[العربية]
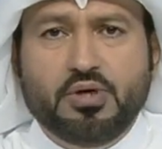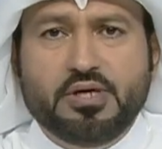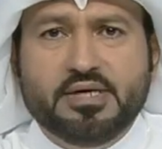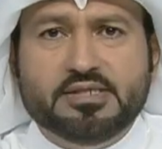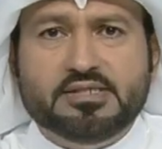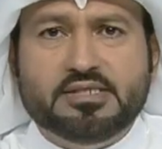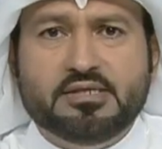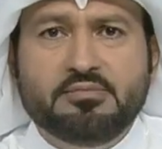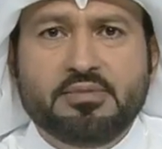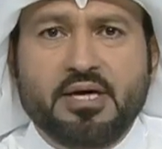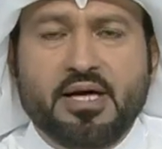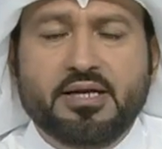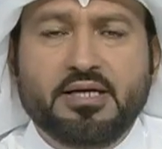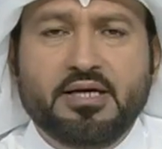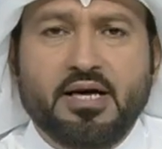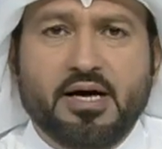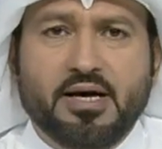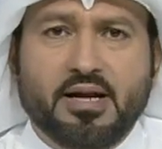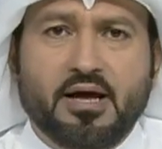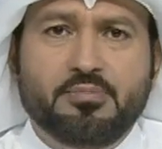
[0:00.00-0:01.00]
له اسم
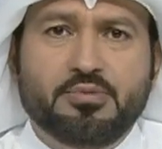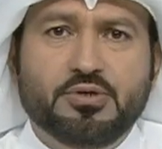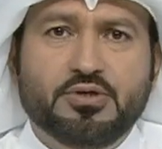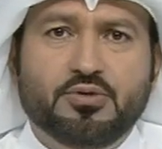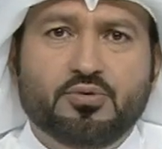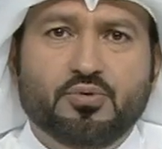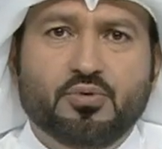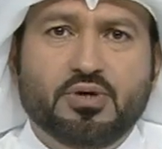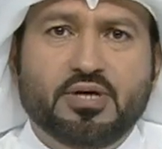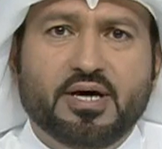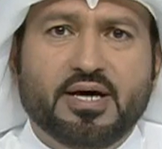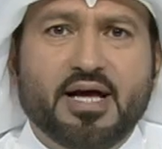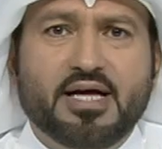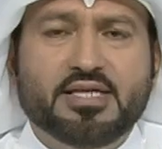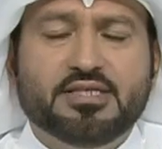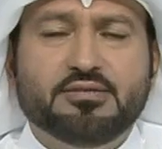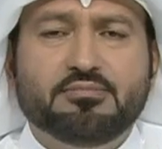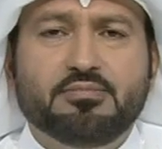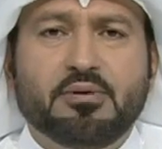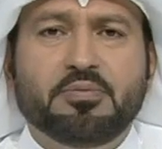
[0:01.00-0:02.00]
يعني عربي يقول
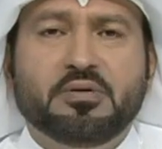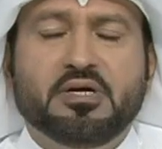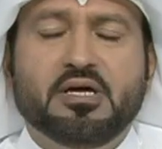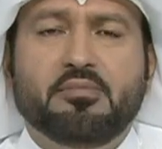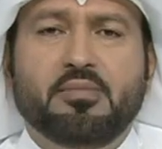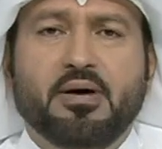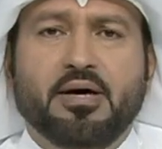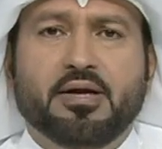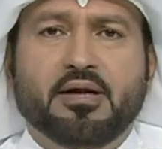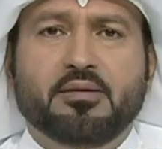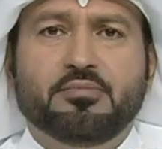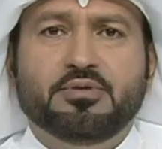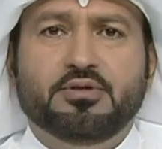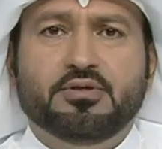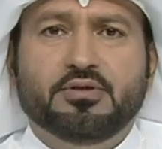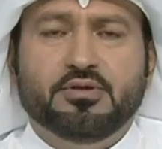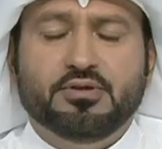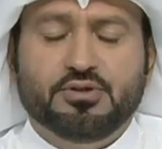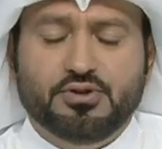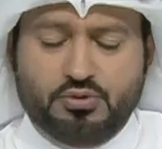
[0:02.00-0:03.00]
جراج ما بكلمه
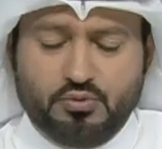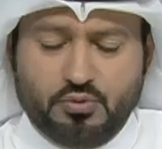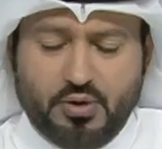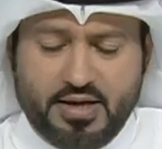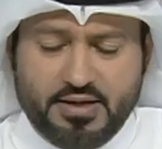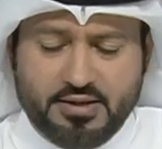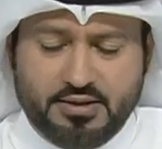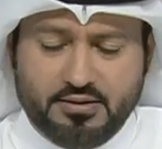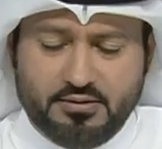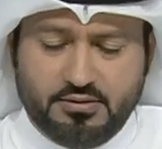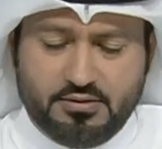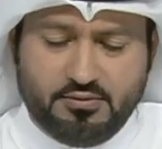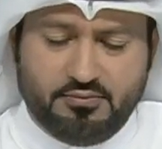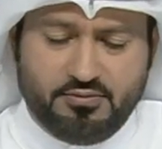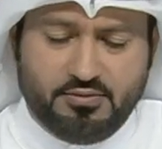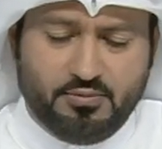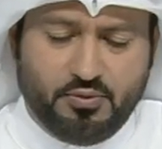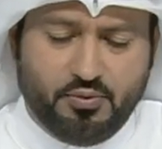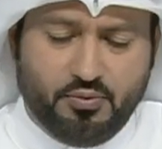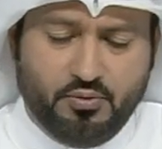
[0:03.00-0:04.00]
عربيه شو رايك انت
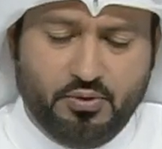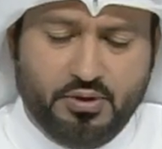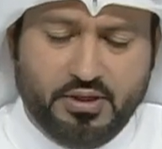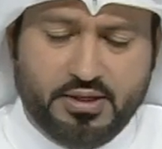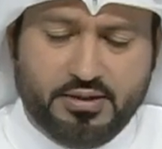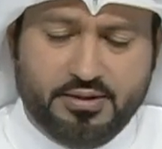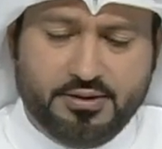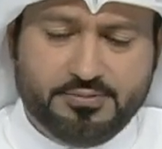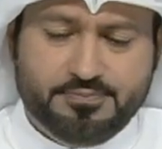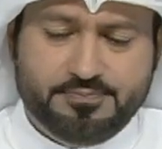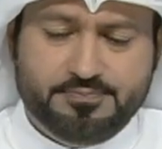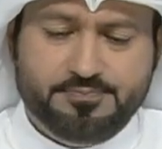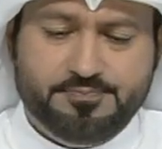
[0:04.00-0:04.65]
في الموضوع هذا